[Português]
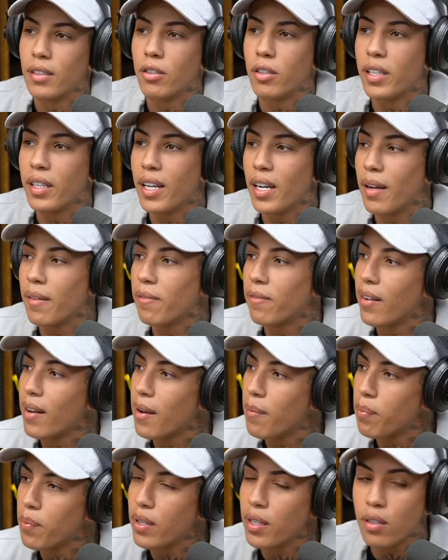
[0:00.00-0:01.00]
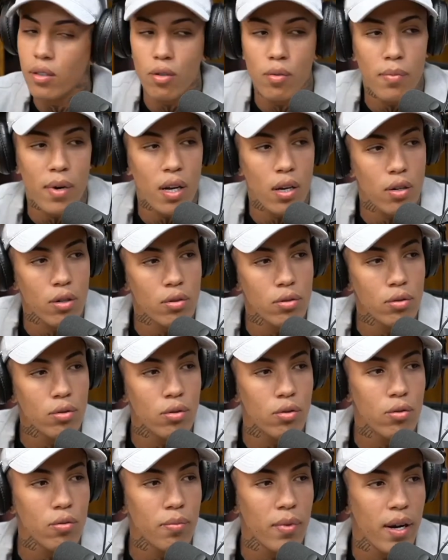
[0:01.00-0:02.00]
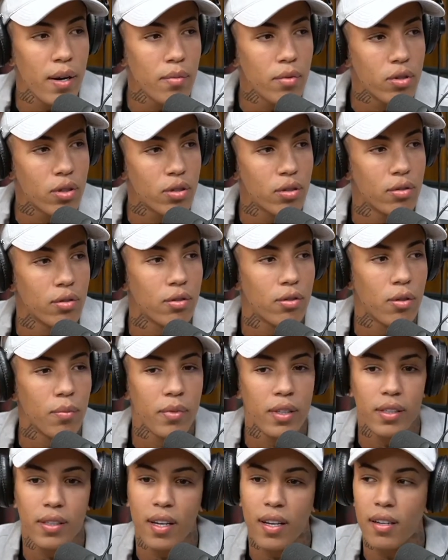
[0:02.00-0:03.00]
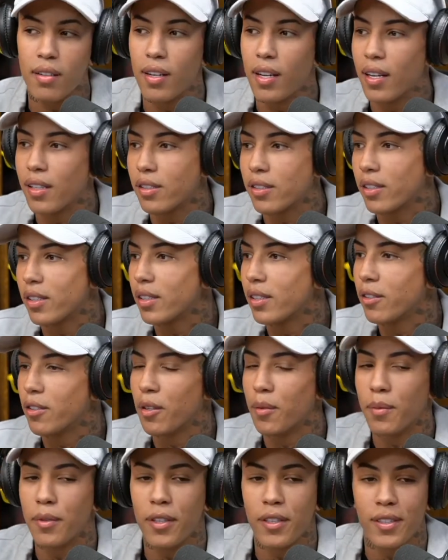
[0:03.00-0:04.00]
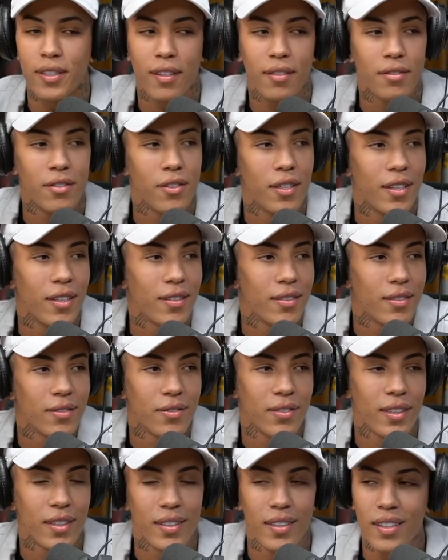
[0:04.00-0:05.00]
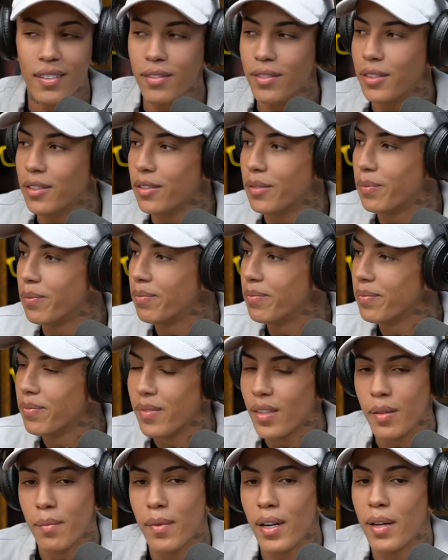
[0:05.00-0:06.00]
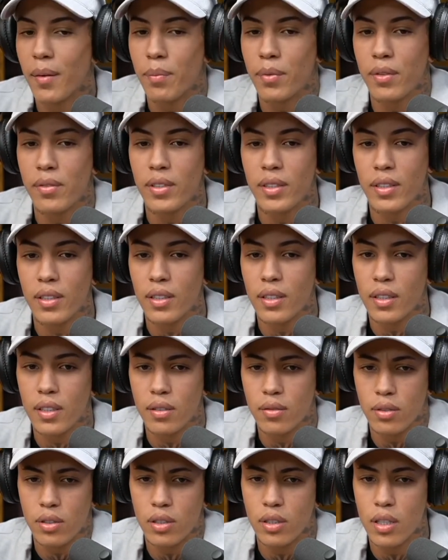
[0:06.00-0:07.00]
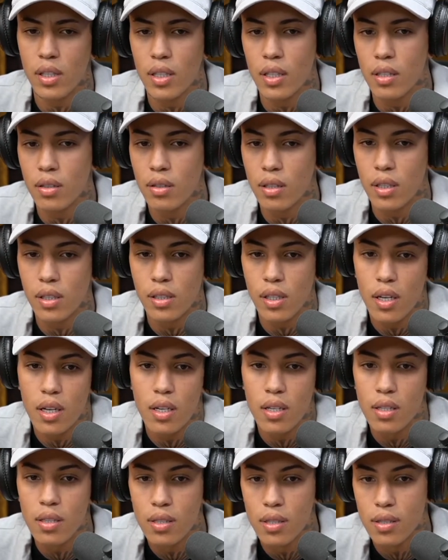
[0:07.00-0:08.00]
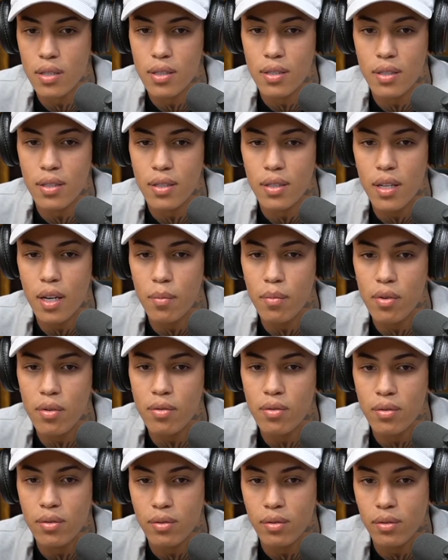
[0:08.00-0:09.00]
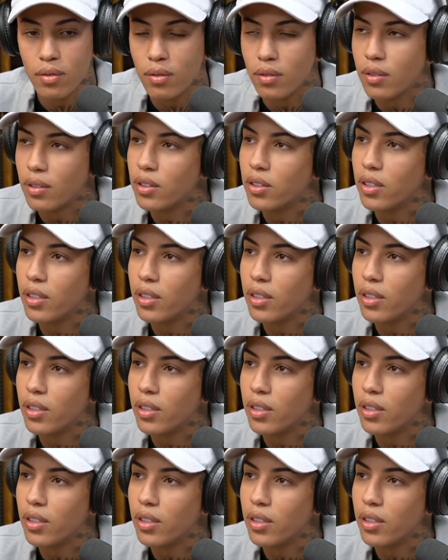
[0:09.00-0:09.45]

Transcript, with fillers: Mas eu queria falar pra ele tomar logo no cu mesmo, tio, no comentário lá, só que como, nós tá voando, eu falei, nem vou. Mas aproveitando aqui, eu vou xingar ele agora, já. Tá já bom. xingou, né?